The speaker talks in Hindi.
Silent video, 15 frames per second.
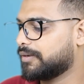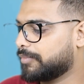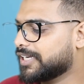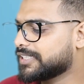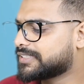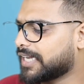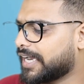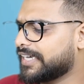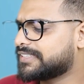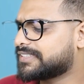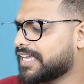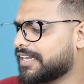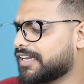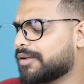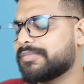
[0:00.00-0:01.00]
बस साइड
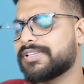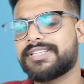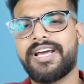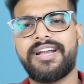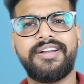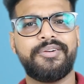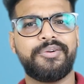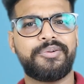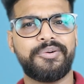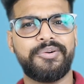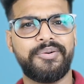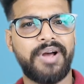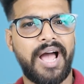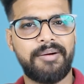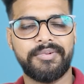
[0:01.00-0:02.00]
स्कैनर मिलता है ड्यू टू
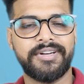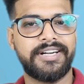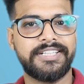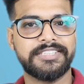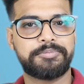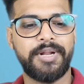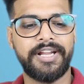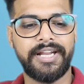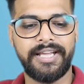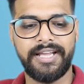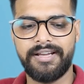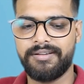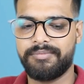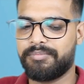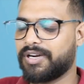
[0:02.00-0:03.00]
एमोलेट डिस्प्ले नहीं
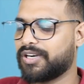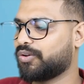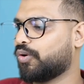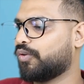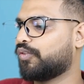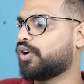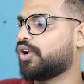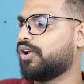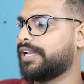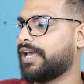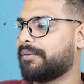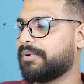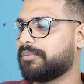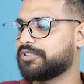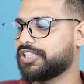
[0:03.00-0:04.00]
है बट ओवरऑल
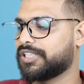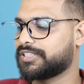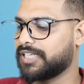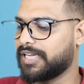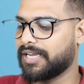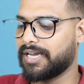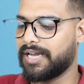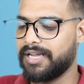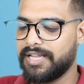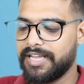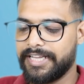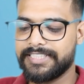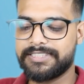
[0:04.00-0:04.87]
यहाँ पे मुझे अच्छा लगा